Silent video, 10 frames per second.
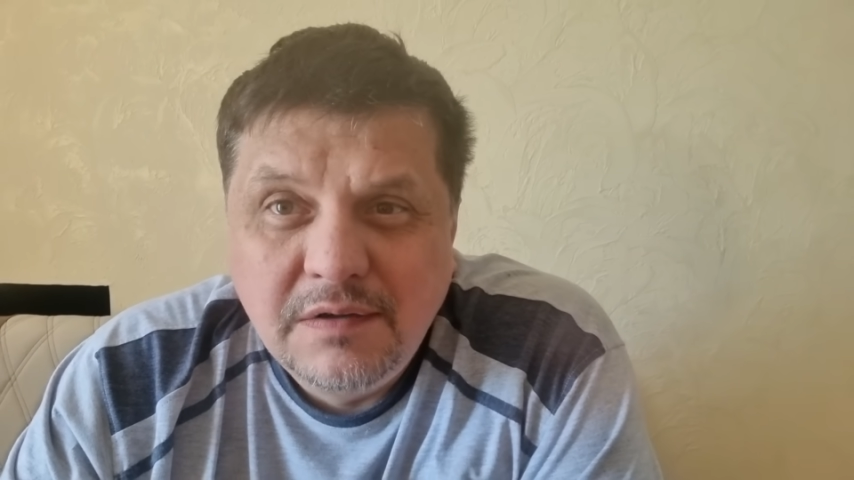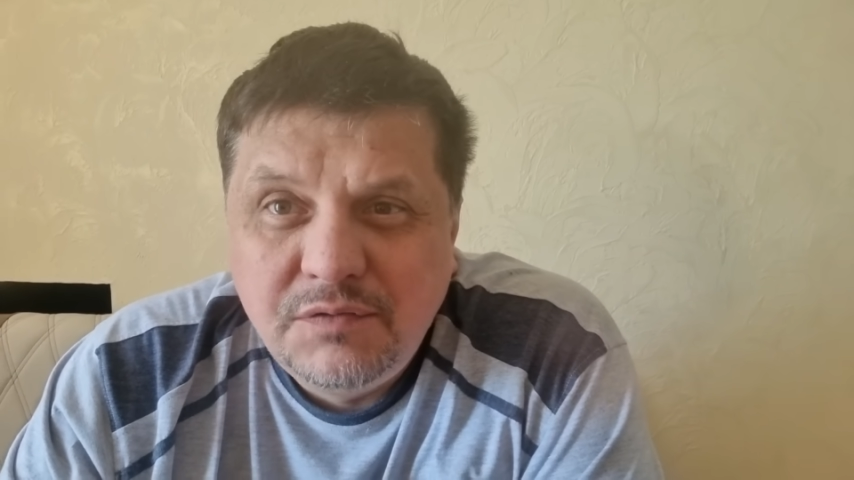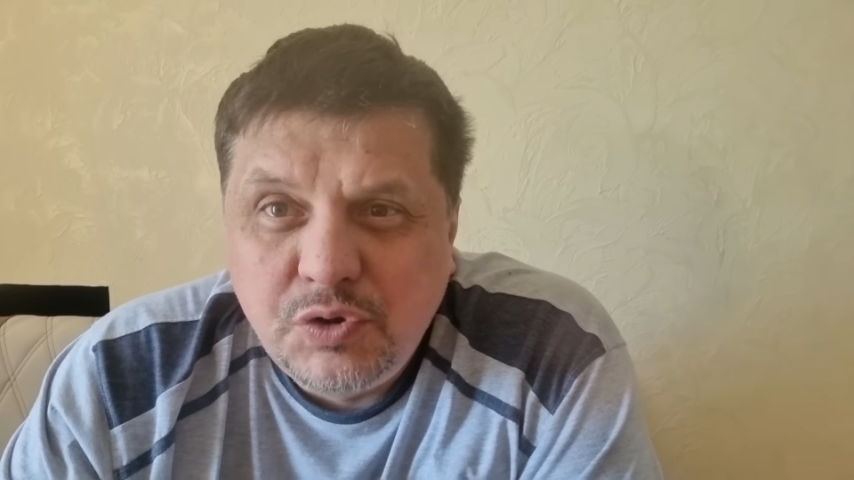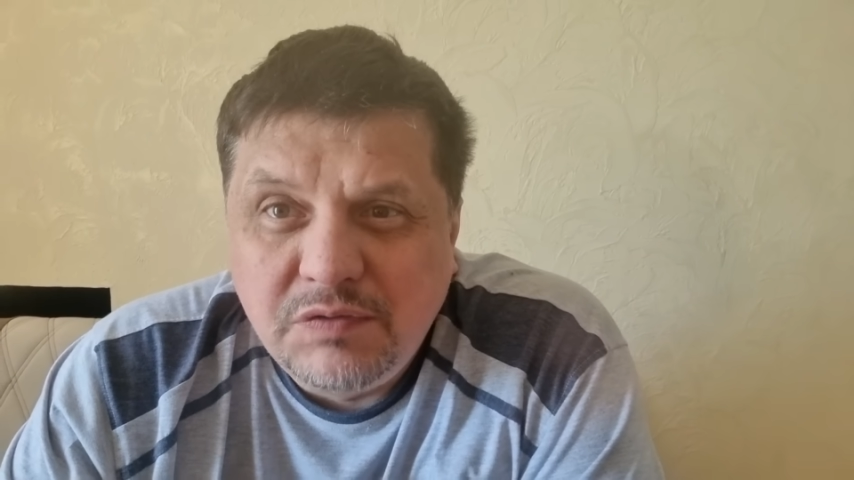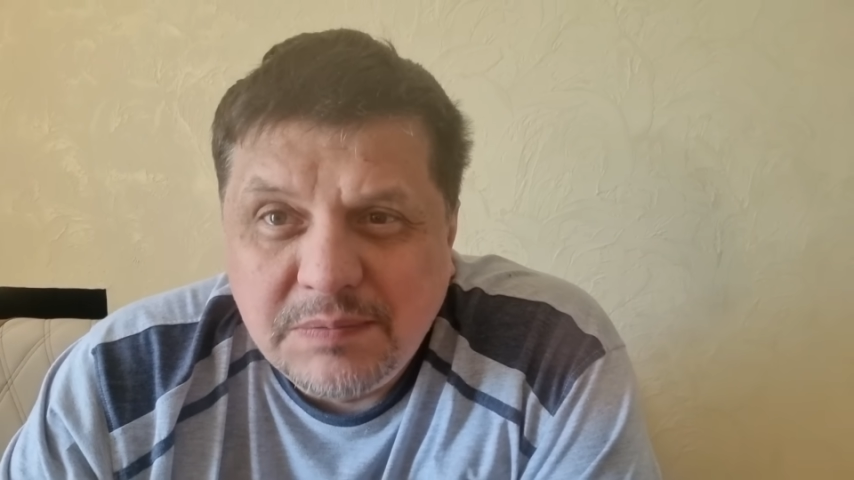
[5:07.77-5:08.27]

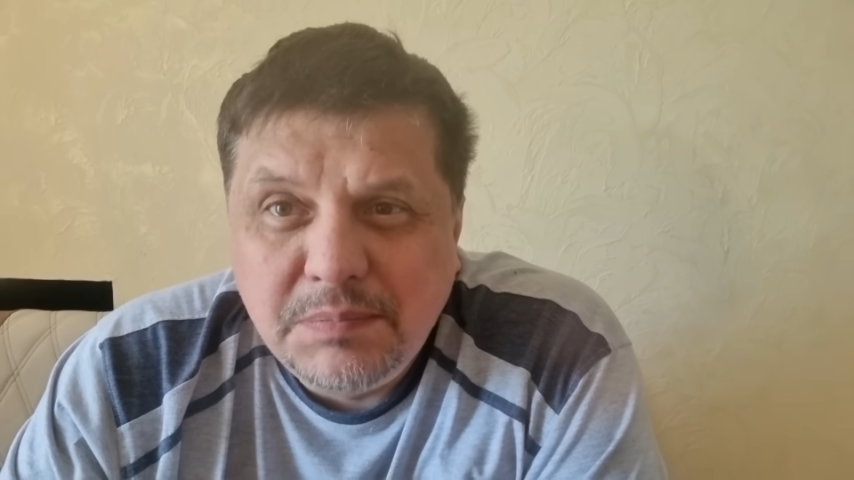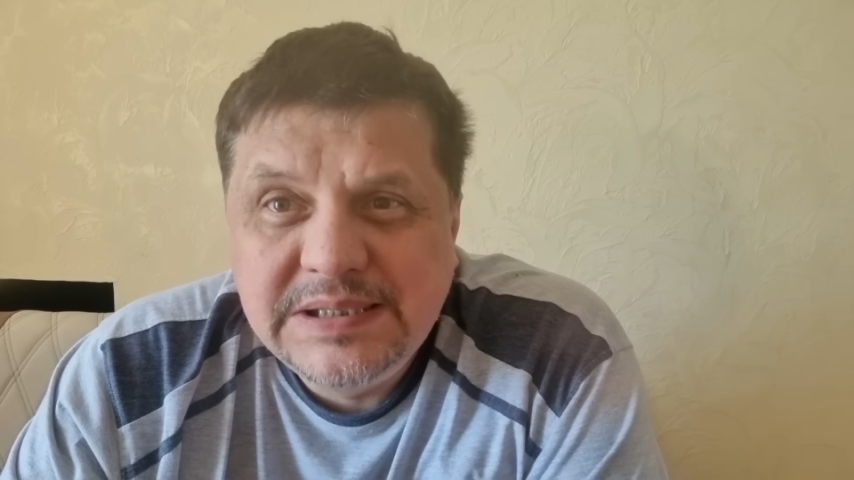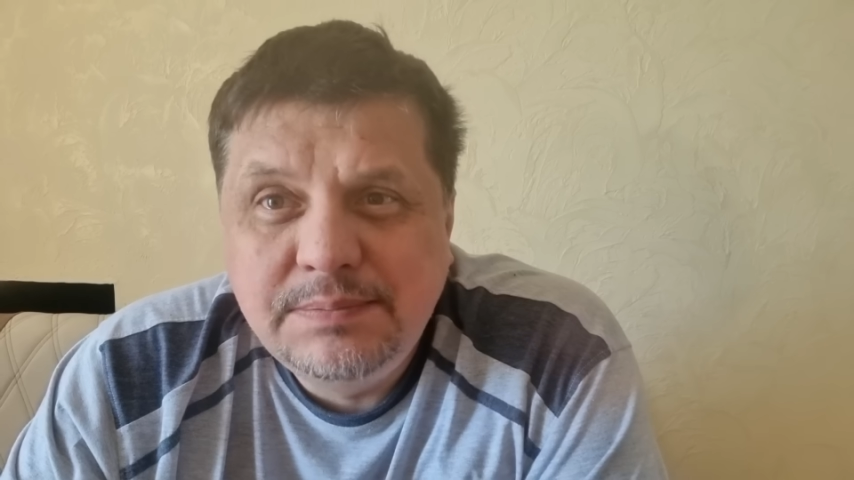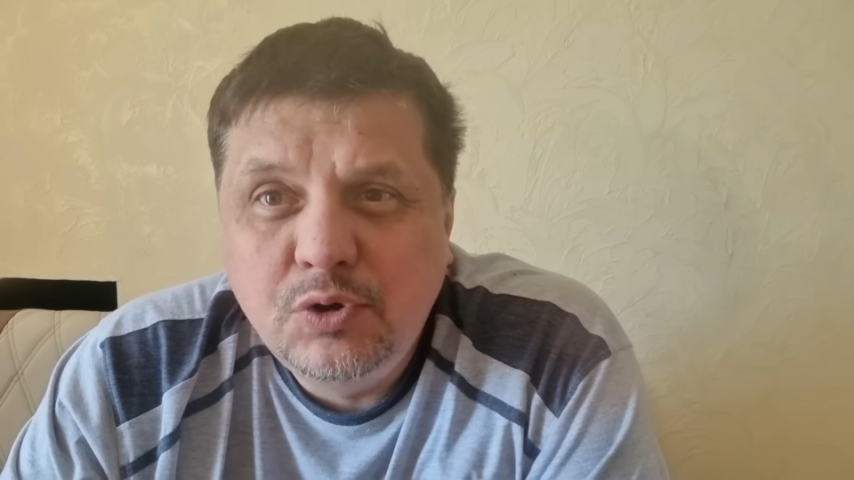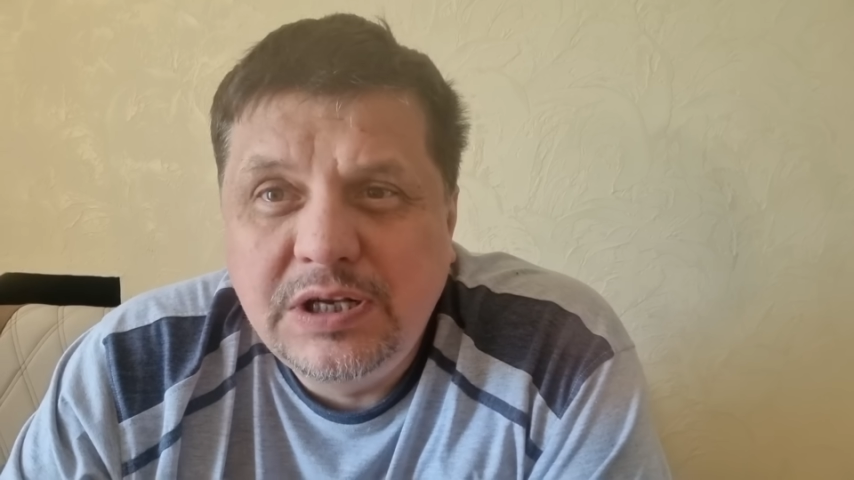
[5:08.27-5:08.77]
все мы, мы
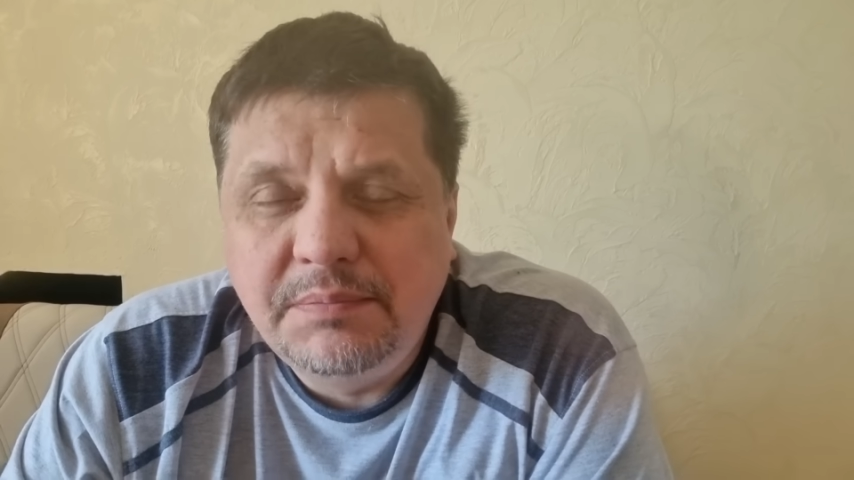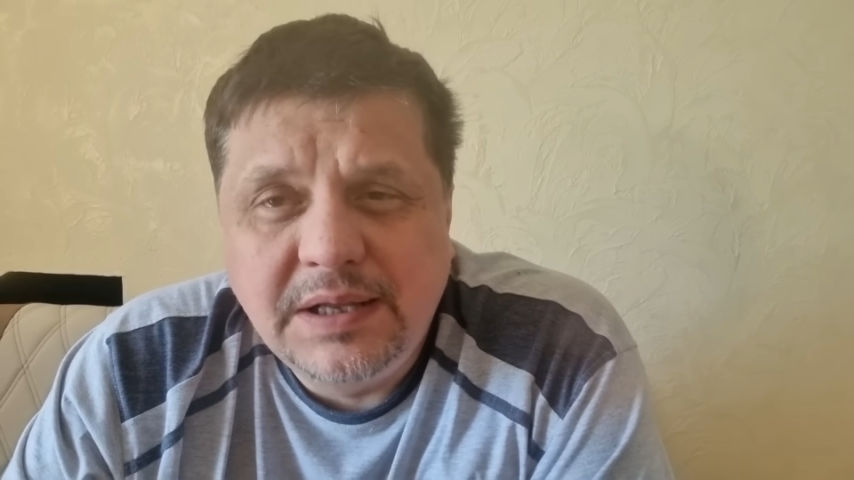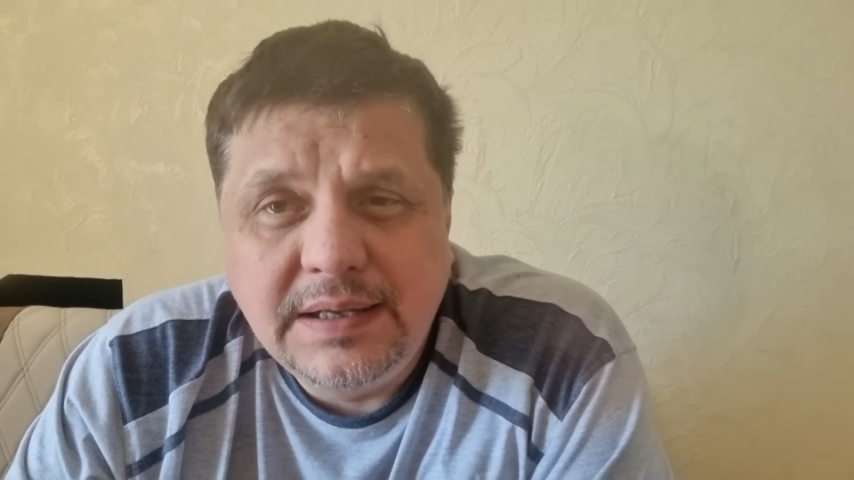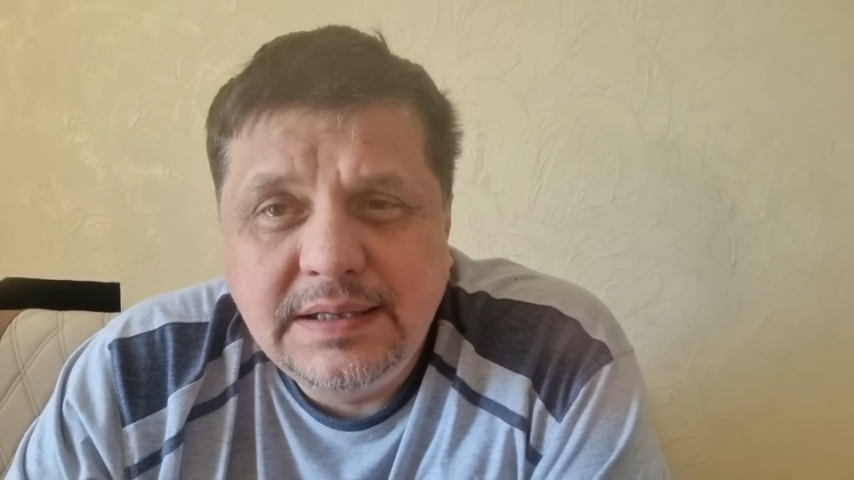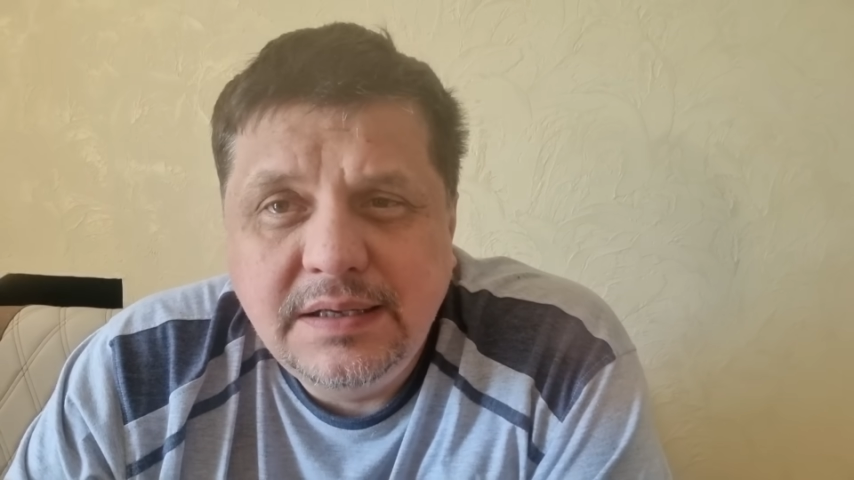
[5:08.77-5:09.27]
смотрим
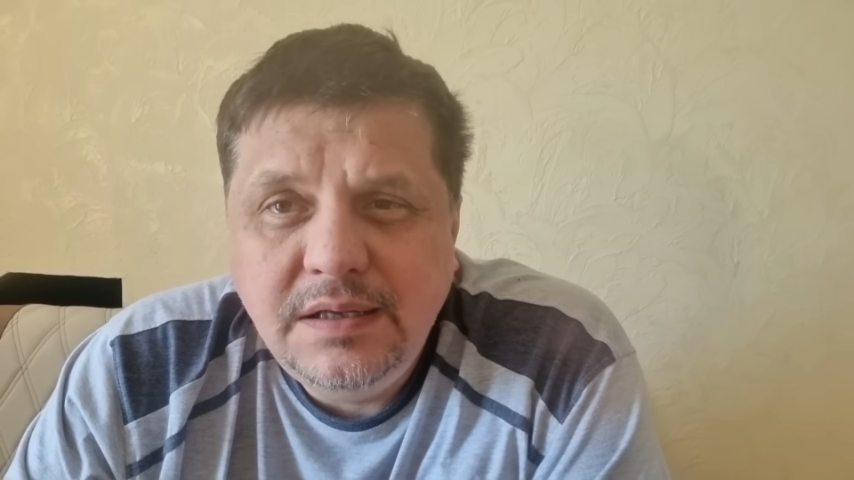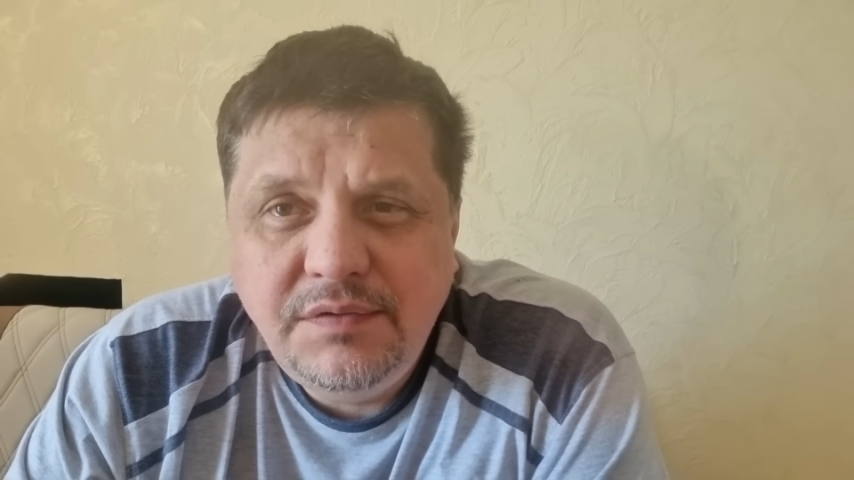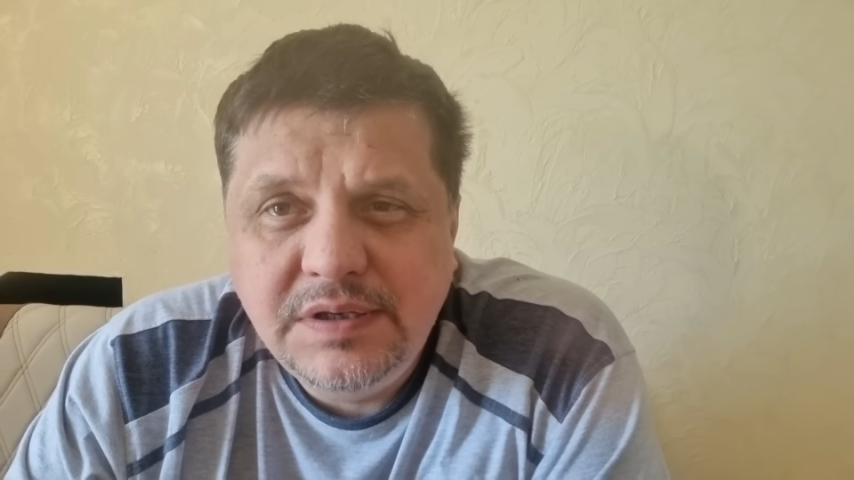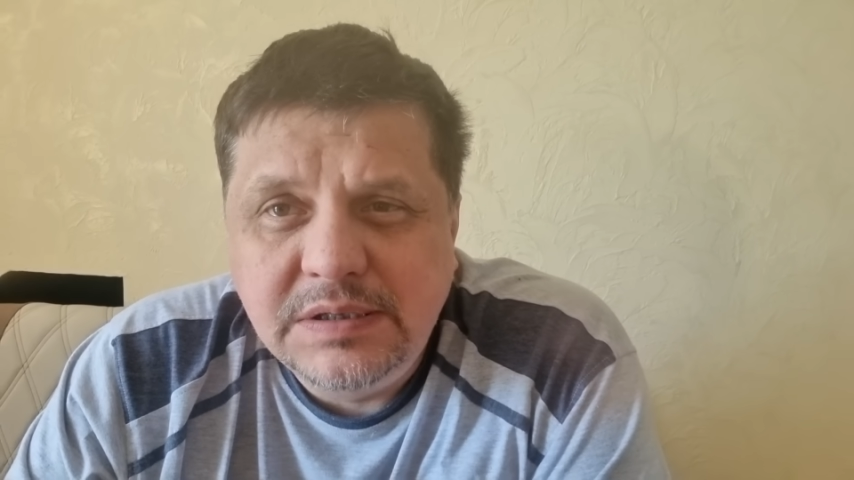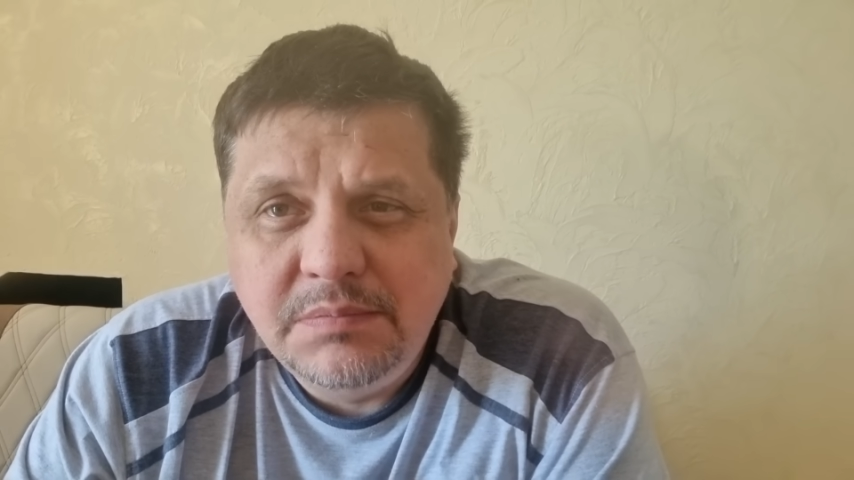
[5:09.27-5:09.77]
на это и не
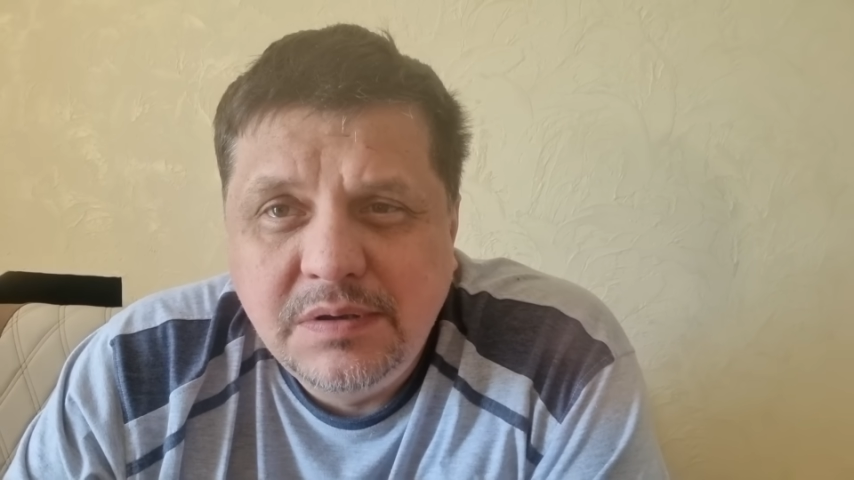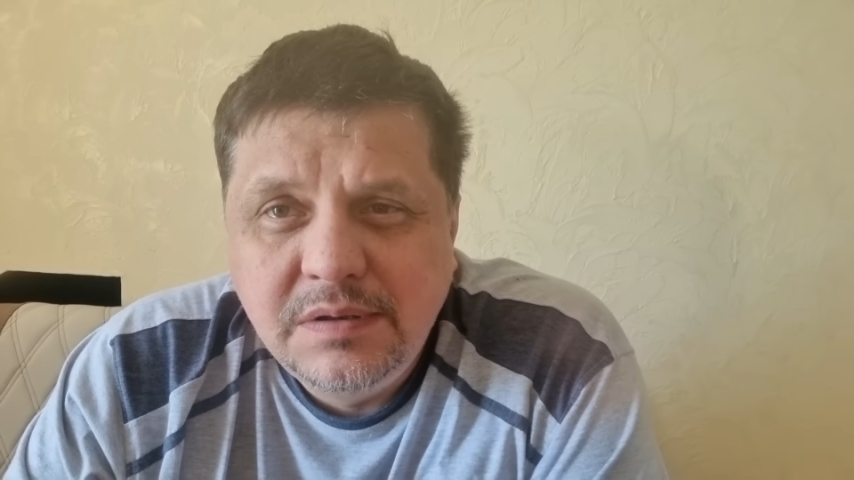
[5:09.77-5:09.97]
видим.